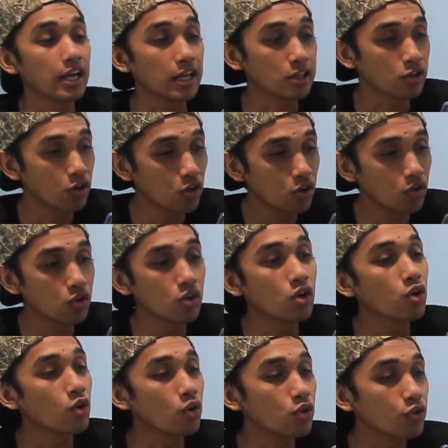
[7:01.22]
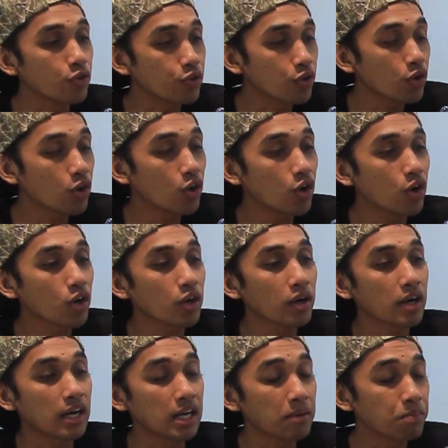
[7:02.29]
itu
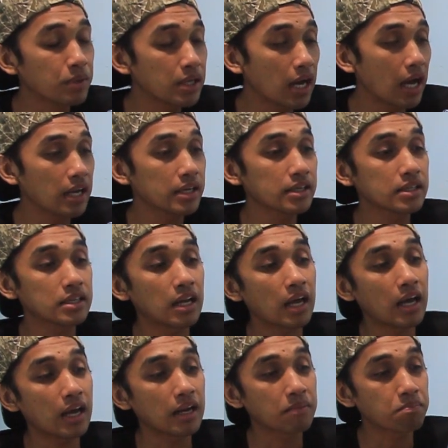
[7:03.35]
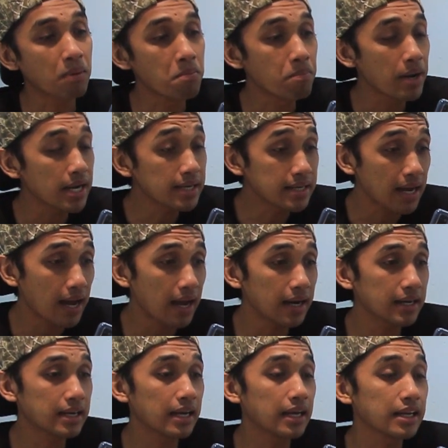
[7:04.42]
untuk kelebihan dan
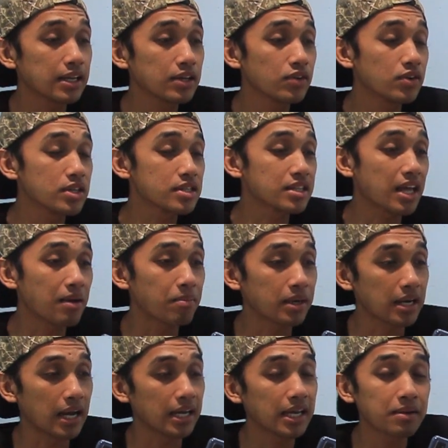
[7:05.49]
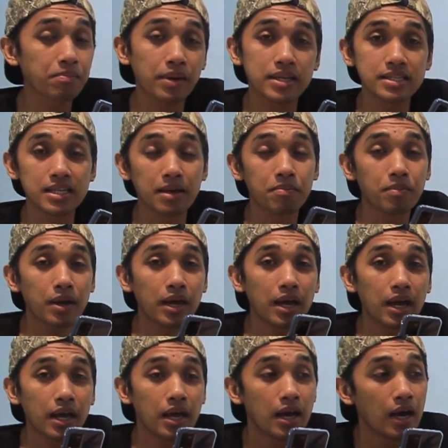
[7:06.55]
pembeda dari unit senapan angin PCP
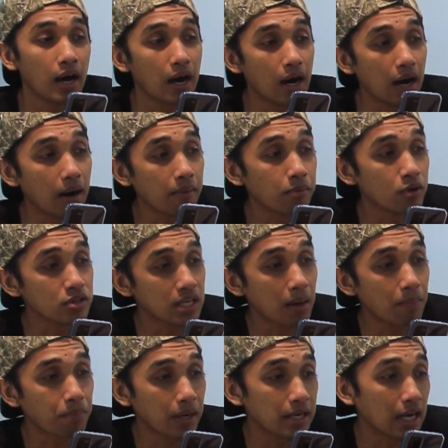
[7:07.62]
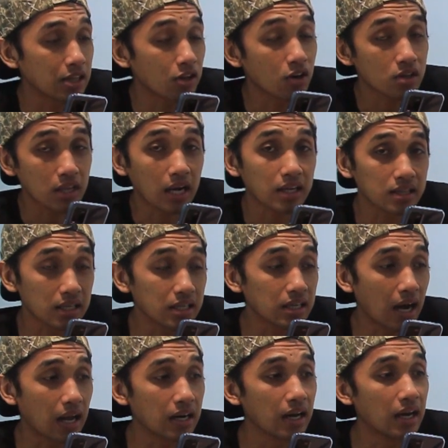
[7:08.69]
uh, eh, bocah predator
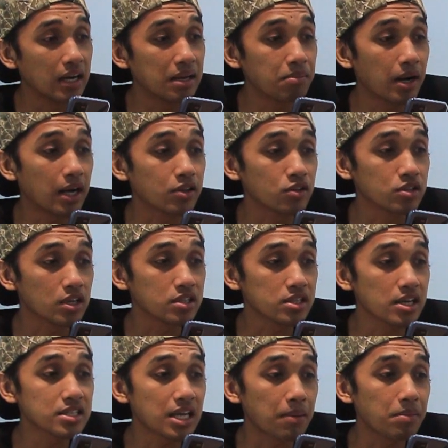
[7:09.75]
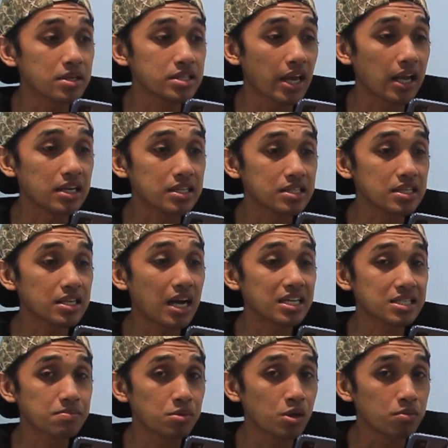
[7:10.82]
taktikal 500cc semi CNC yang
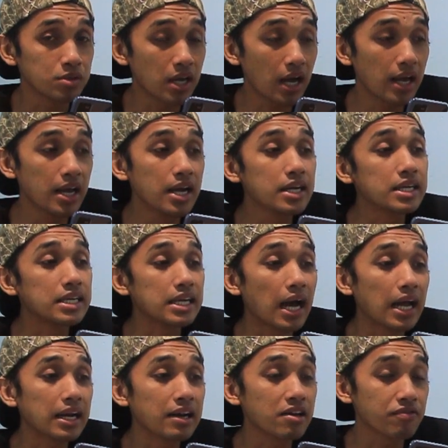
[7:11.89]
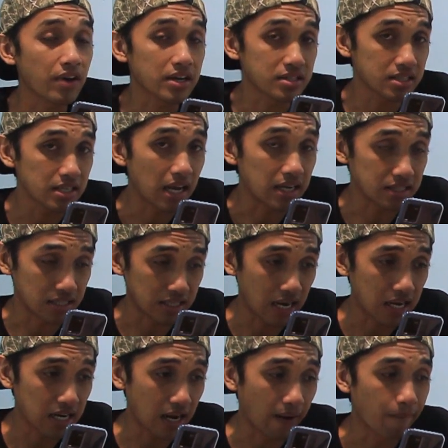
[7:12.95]
sebelumnya dengan versi yang
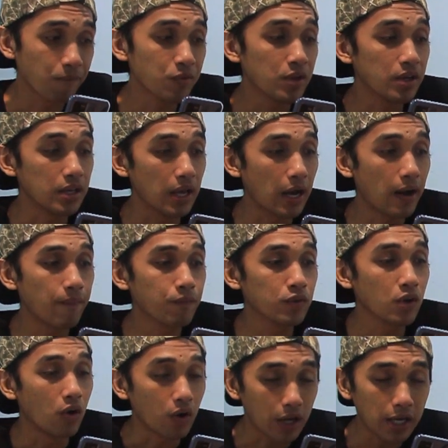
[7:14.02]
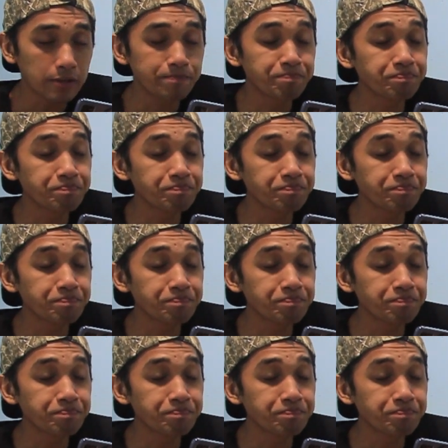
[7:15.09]
sekarang ya oke okay?